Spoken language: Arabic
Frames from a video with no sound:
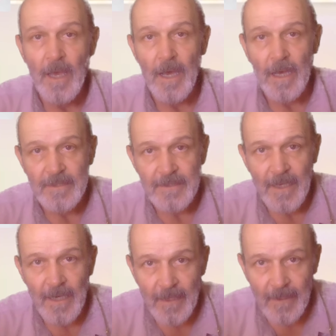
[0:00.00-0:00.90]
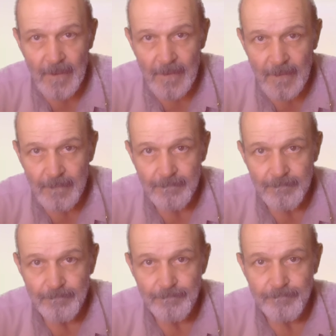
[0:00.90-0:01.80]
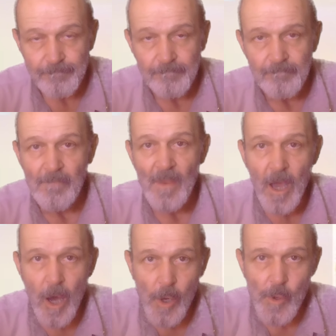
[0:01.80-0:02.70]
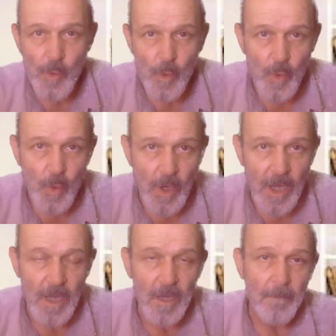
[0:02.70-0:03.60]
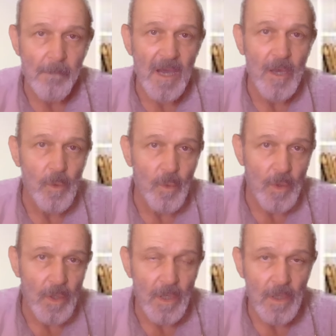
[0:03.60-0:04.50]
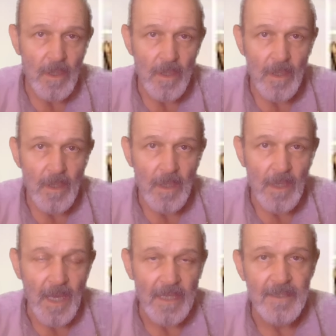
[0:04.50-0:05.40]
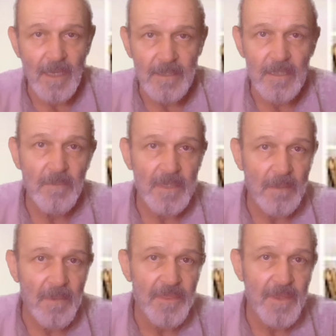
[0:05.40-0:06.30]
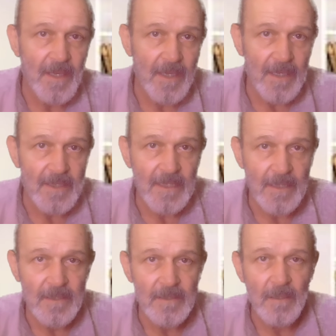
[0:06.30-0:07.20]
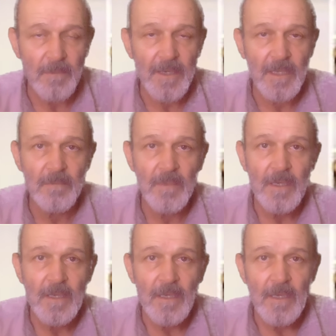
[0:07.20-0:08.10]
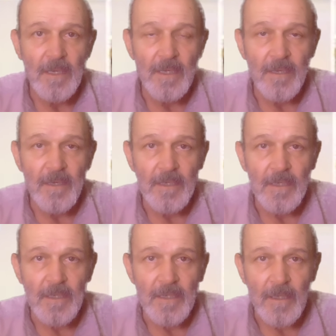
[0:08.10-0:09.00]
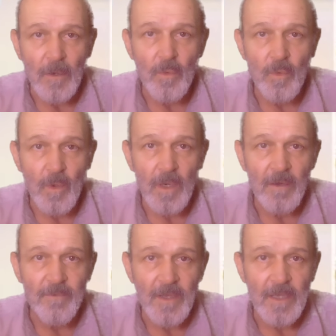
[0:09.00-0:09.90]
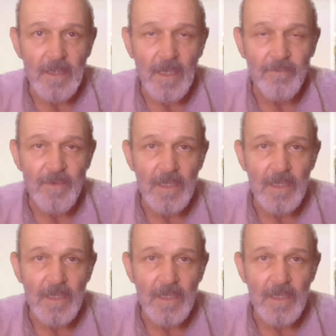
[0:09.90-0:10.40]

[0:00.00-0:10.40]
أعزائي الكرام الروح مخلوق حتى عندما تمثل إلى سيدنا مريم يقول الله في الكتاب في